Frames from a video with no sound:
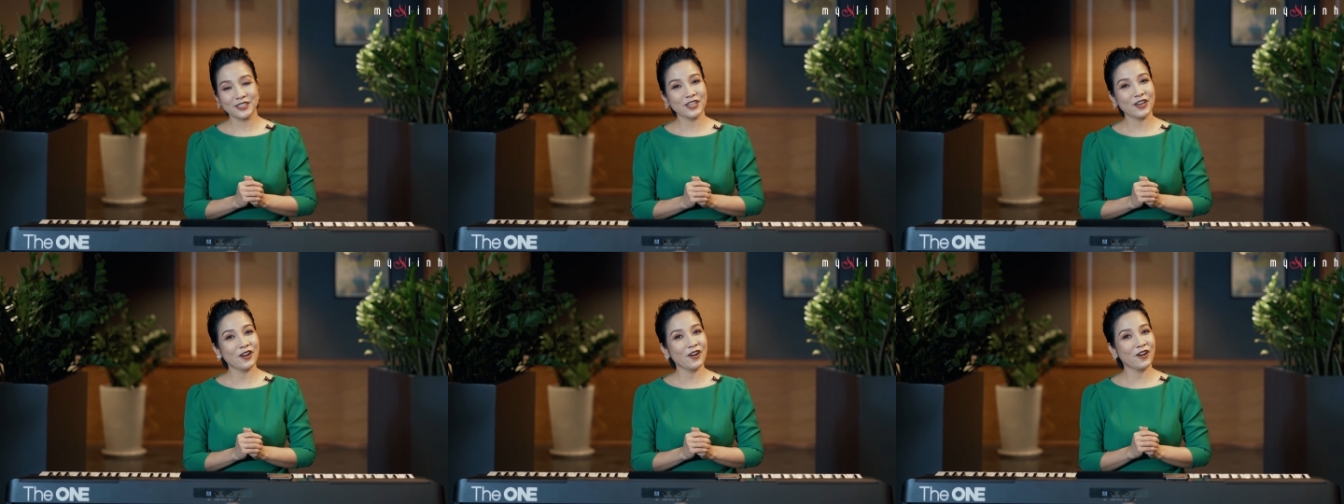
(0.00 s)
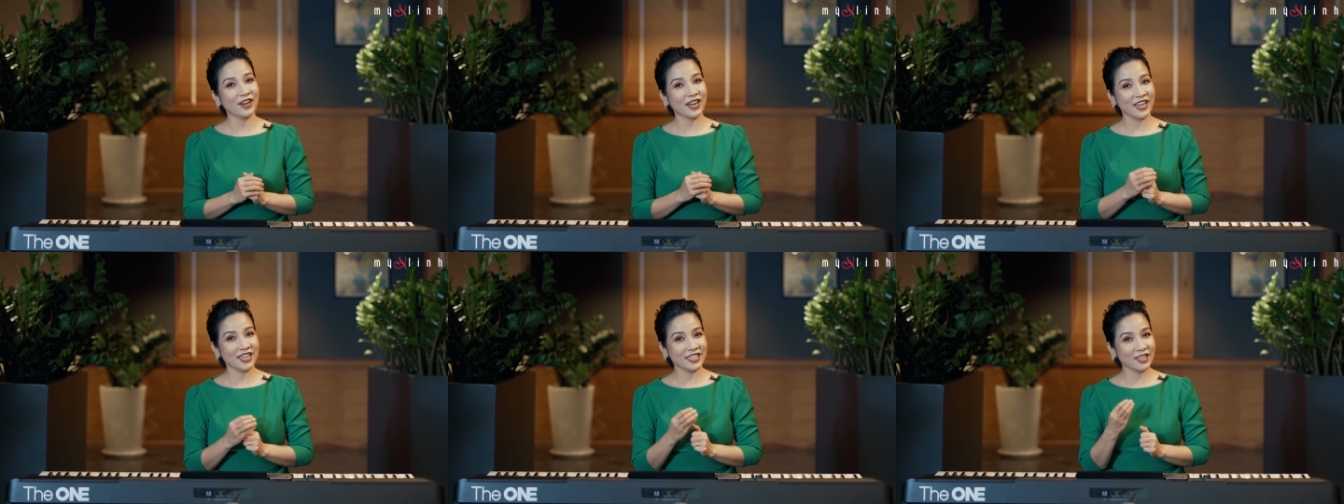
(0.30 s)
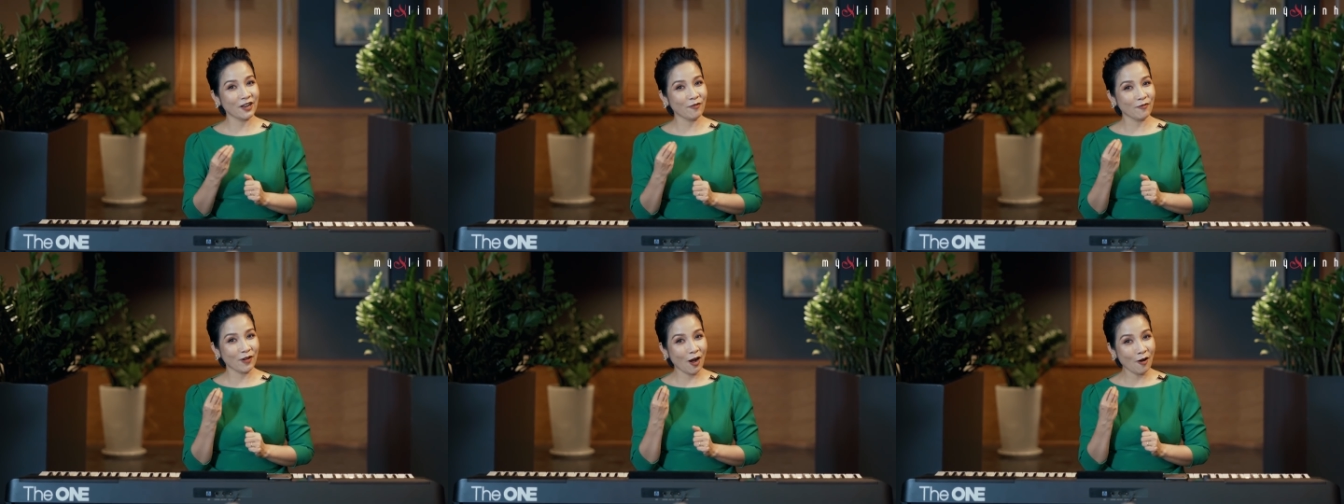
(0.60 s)
cho
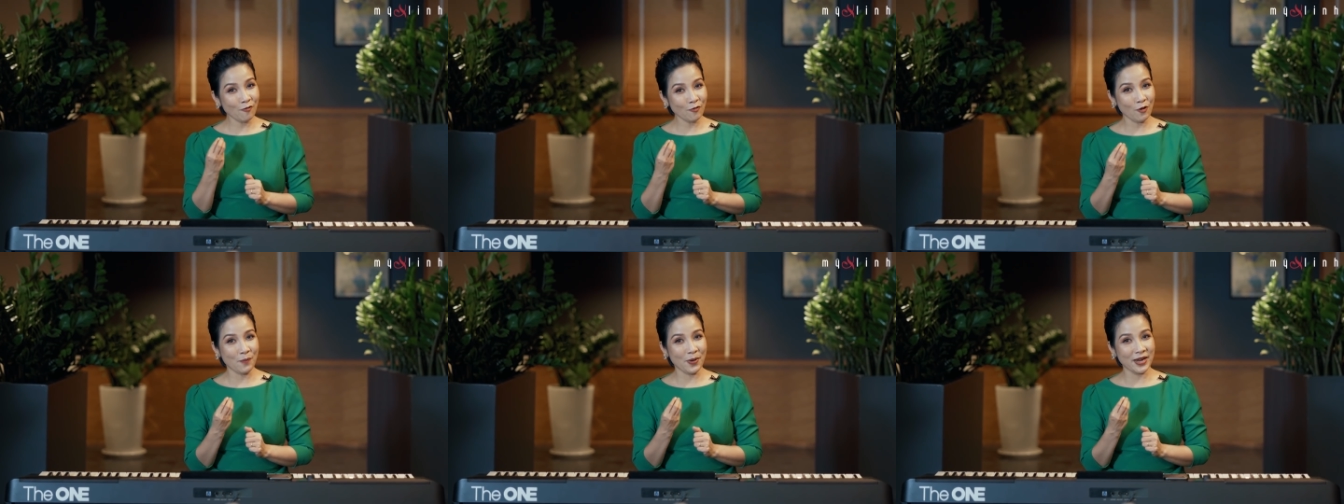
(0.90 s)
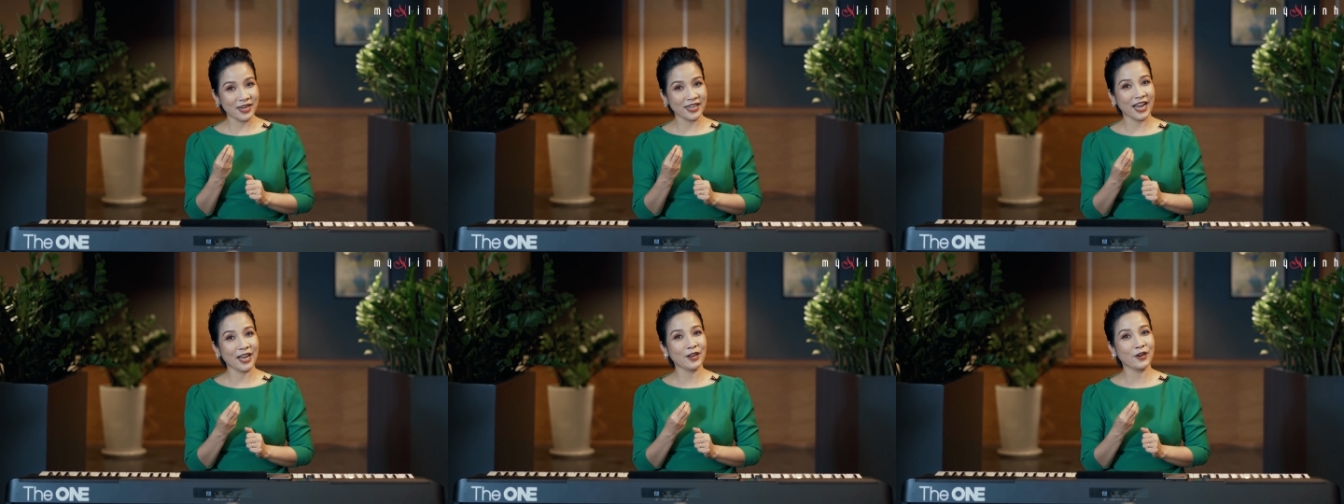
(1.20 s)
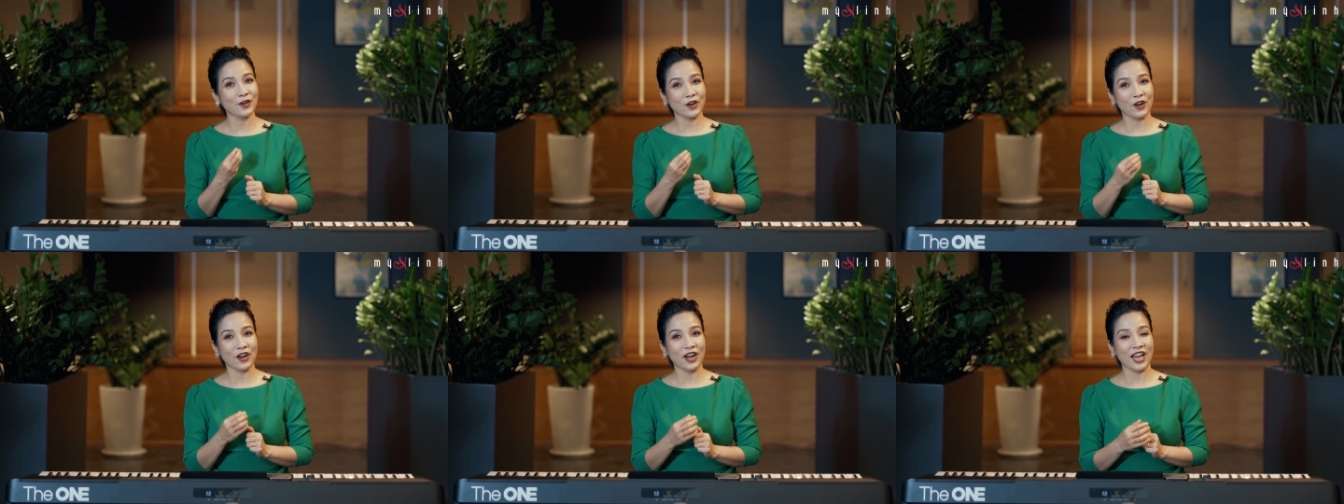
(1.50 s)
cái giọng óc của mình
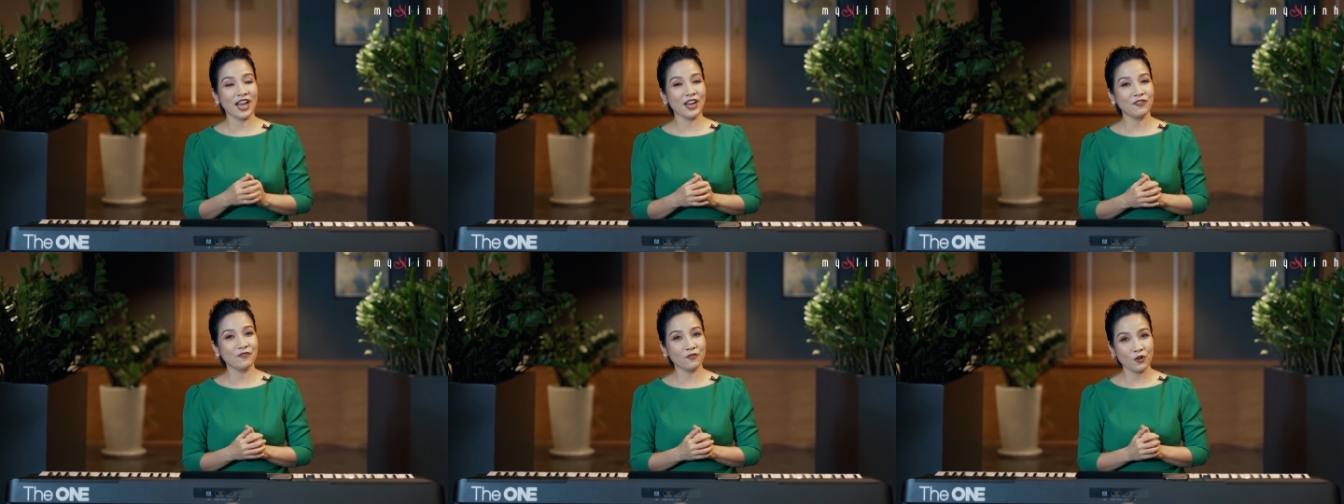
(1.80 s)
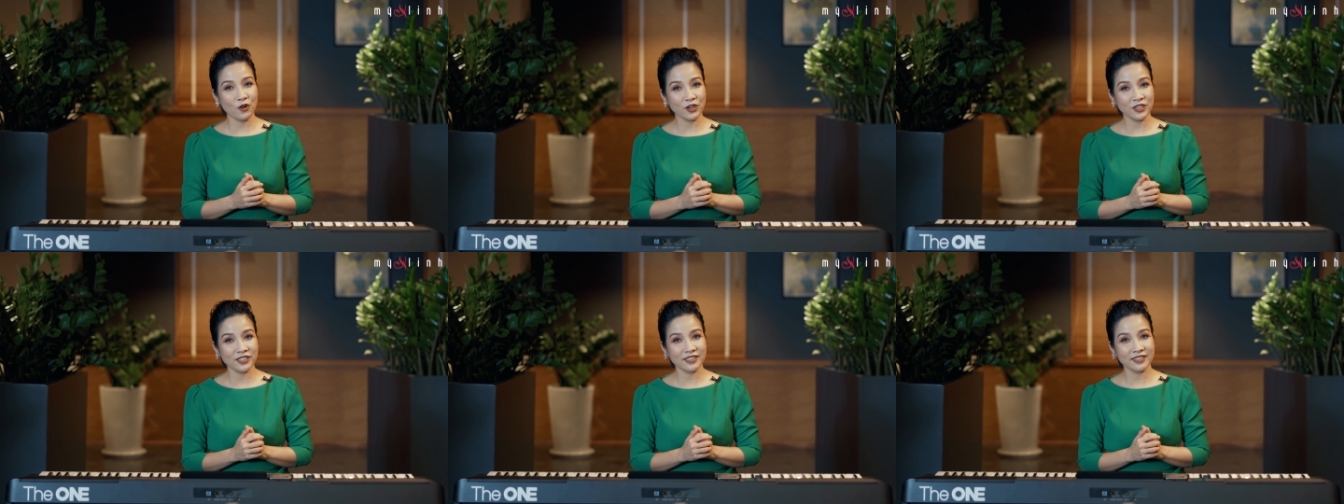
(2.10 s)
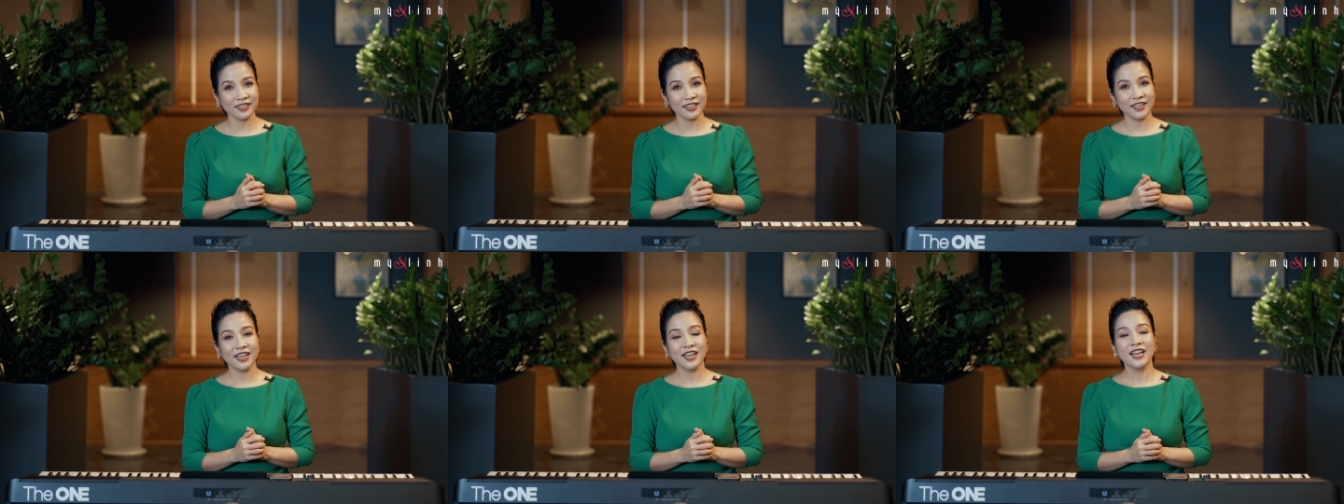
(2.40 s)
hay còn gọi là head voice